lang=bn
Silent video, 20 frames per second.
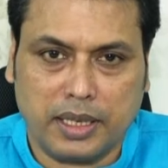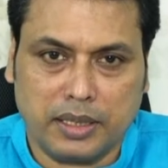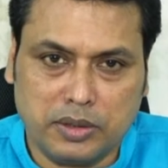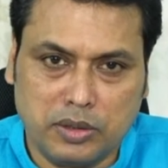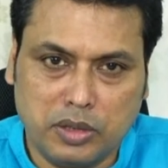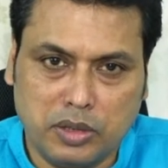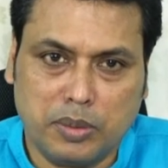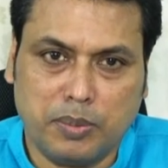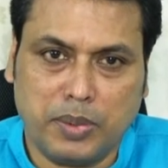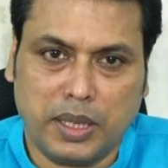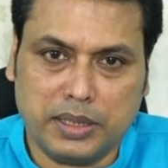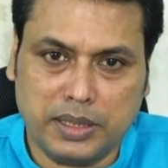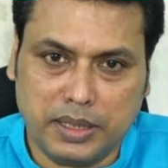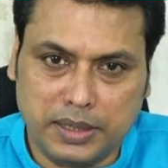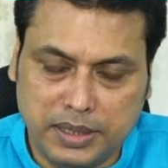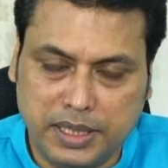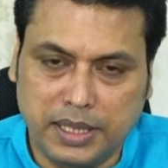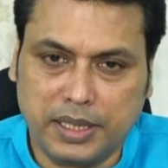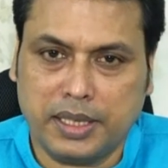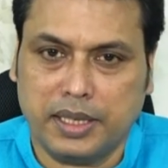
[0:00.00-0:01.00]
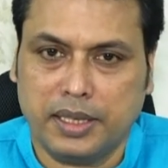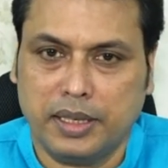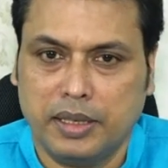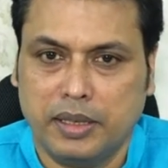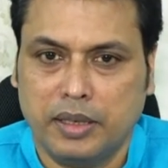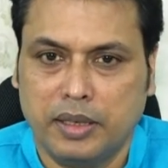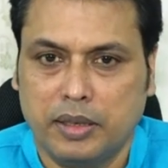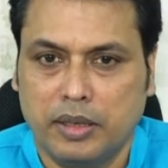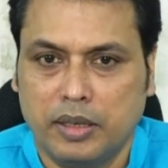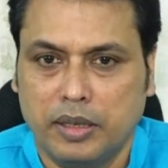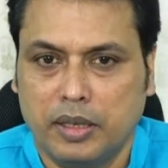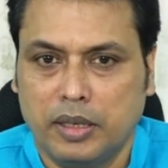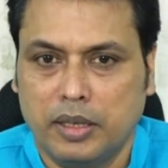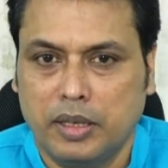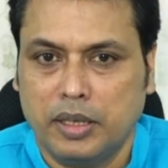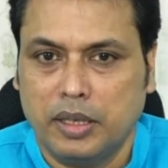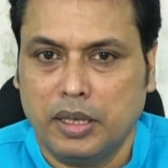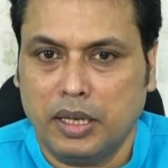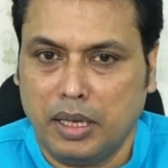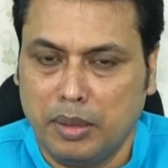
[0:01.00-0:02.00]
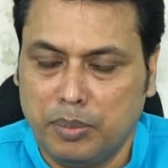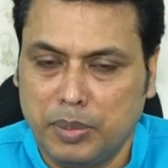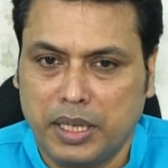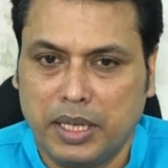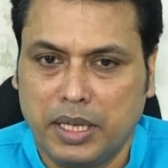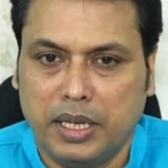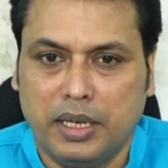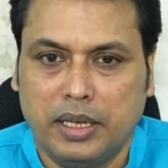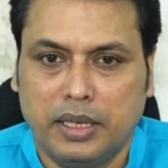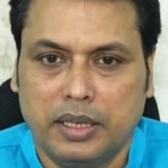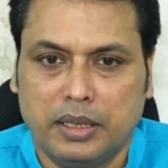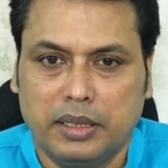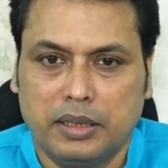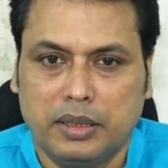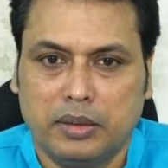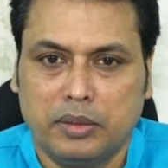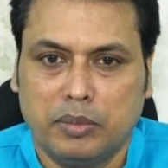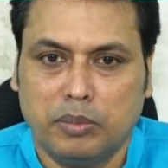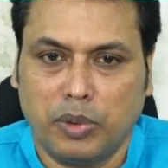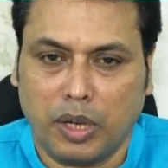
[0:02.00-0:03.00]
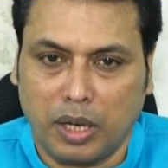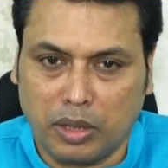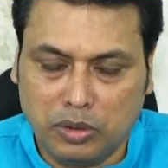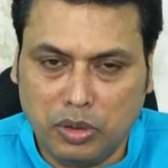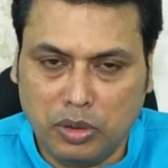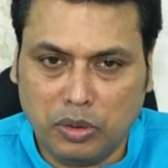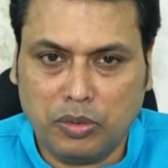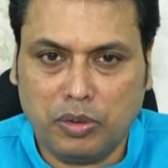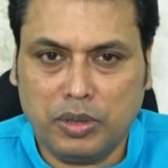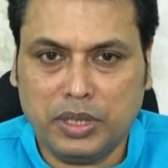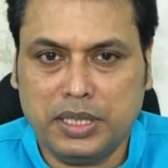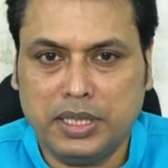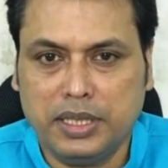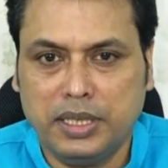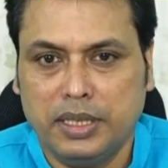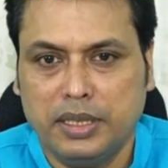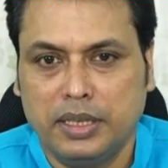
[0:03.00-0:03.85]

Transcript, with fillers: রাজ্যের বাজেট থেকে আমরা বরাদ্দ করেছি